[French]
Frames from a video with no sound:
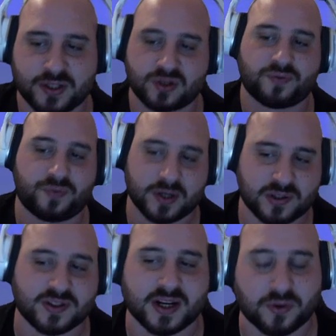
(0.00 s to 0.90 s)
100 fois,
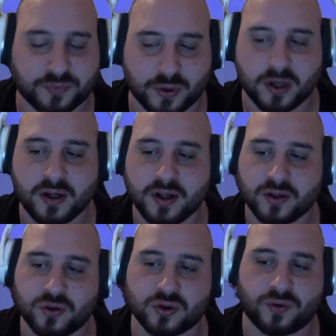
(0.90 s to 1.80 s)
150 fois,
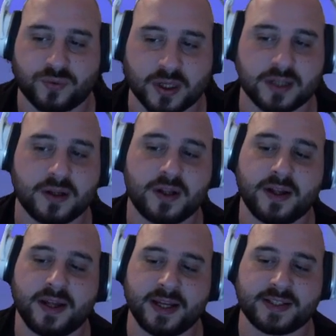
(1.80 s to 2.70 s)
200 fois,
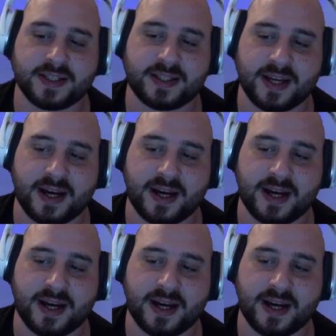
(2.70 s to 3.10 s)
etc.